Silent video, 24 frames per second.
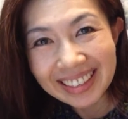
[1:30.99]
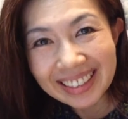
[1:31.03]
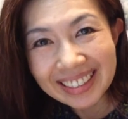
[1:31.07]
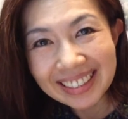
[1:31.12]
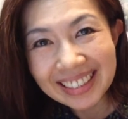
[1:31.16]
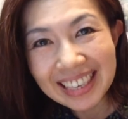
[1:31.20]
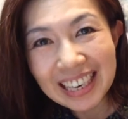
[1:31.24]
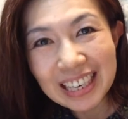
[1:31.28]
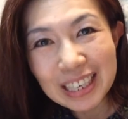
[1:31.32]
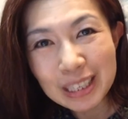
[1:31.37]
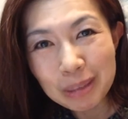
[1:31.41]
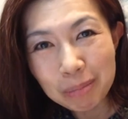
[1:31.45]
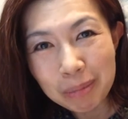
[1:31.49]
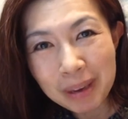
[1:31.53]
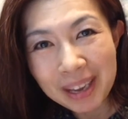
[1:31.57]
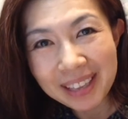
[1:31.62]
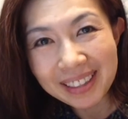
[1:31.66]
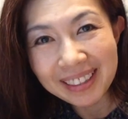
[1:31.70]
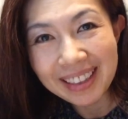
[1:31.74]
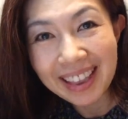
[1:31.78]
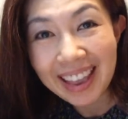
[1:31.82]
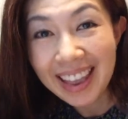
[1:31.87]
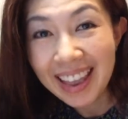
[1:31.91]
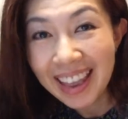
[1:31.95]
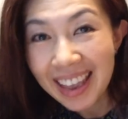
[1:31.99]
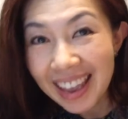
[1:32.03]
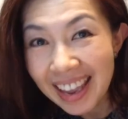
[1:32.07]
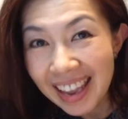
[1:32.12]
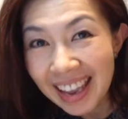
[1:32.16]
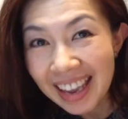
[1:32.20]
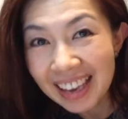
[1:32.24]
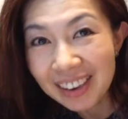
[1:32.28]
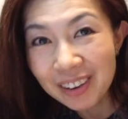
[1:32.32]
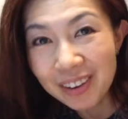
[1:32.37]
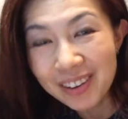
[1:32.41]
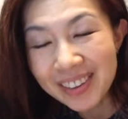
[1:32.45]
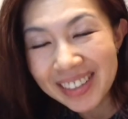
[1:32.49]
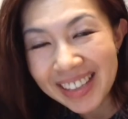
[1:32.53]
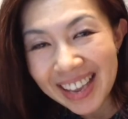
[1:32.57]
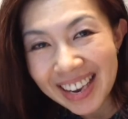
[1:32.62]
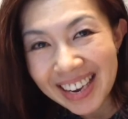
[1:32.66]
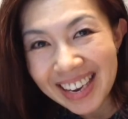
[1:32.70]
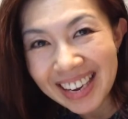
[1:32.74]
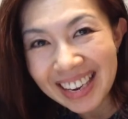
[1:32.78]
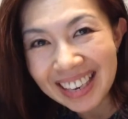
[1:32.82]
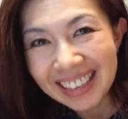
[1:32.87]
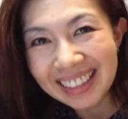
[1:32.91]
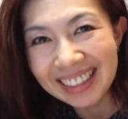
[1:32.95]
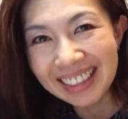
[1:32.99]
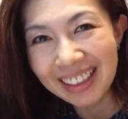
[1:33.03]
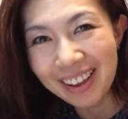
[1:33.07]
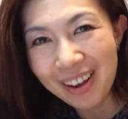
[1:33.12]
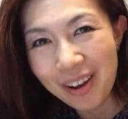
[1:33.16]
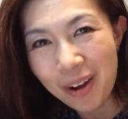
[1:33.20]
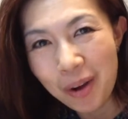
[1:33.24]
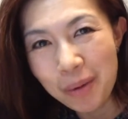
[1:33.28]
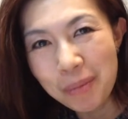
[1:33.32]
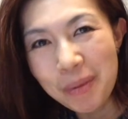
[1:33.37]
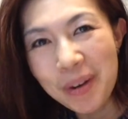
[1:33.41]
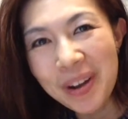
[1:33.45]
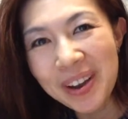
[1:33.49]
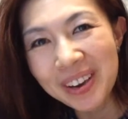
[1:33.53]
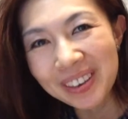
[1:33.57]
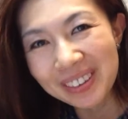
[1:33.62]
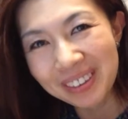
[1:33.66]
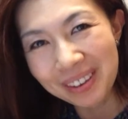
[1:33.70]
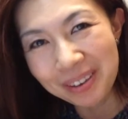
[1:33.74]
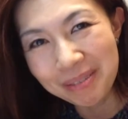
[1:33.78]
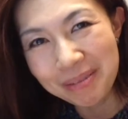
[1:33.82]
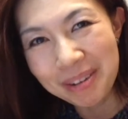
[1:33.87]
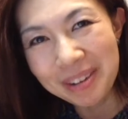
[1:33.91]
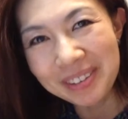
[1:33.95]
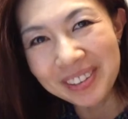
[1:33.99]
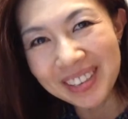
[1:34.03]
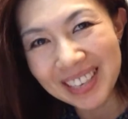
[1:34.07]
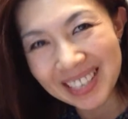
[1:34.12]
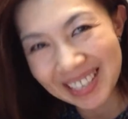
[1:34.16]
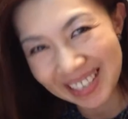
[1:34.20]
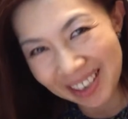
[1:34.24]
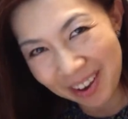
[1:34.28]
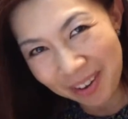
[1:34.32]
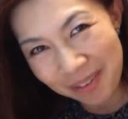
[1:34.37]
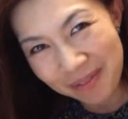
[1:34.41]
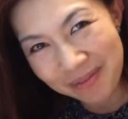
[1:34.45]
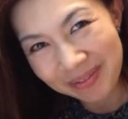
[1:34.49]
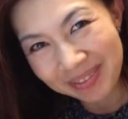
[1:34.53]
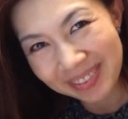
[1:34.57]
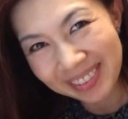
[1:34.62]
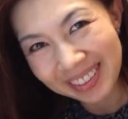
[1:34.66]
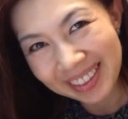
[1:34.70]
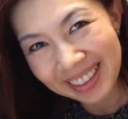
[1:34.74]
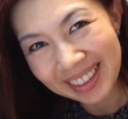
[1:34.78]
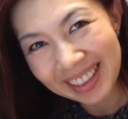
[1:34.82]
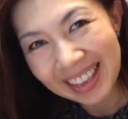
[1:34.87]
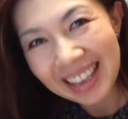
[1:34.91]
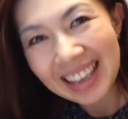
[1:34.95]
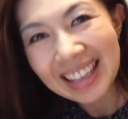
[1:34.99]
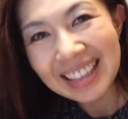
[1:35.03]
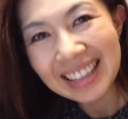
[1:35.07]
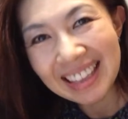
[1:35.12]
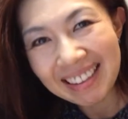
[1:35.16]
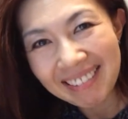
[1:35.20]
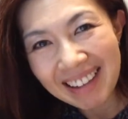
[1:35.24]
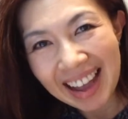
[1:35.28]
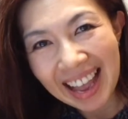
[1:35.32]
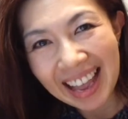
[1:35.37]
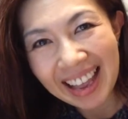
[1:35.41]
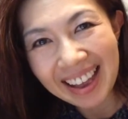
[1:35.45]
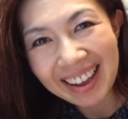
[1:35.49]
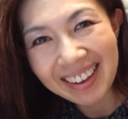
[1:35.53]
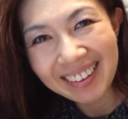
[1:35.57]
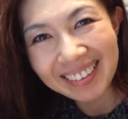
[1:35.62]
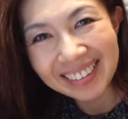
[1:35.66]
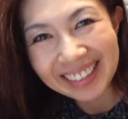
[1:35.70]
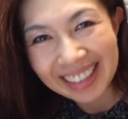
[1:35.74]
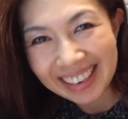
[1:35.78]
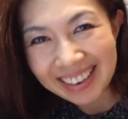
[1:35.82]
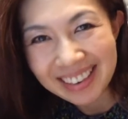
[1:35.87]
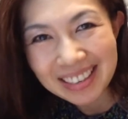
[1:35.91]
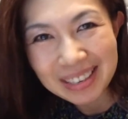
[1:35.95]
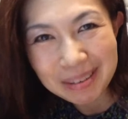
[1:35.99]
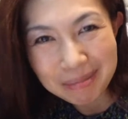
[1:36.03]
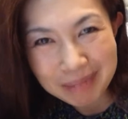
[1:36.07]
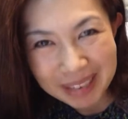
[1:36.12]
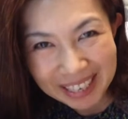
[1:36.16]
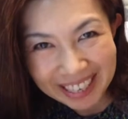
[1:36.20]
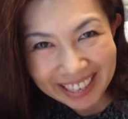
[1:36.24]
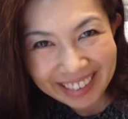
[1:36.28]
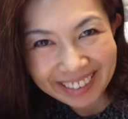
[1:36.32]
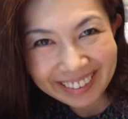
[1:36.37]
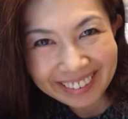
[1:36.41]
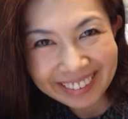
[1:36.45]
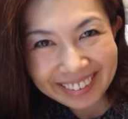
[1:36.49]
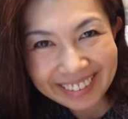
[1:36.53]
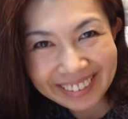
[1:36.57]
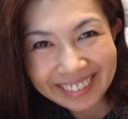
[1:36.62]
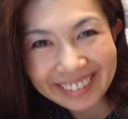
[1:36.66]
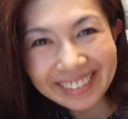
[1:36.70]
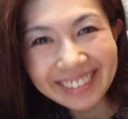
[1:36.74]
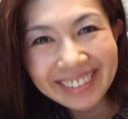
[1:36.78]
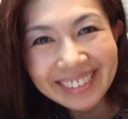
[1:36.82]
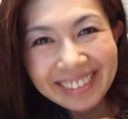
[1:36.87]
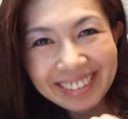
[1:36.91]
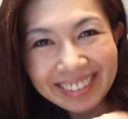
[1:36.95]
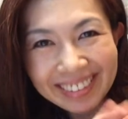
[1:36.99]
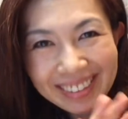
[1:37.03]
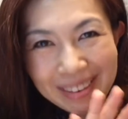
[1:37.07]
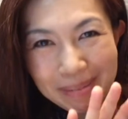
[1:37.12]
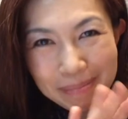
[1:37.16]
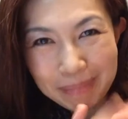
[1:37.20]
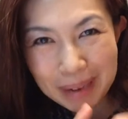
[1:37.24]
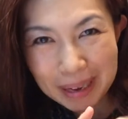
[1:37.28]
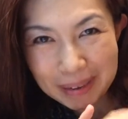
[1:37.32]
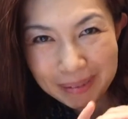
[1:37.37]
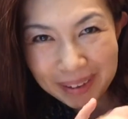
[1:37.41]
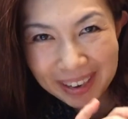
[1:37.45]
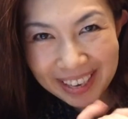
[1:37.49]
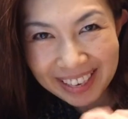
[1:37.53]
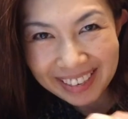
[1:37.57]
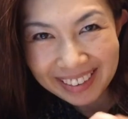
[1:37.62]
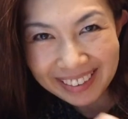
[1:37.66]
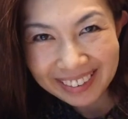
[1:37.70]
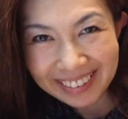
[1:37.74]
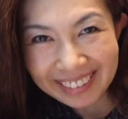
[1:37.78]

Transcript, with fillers: シェイクスピアってこんなにって思えると思うんですよ。ではお楽しみに。バイバイ。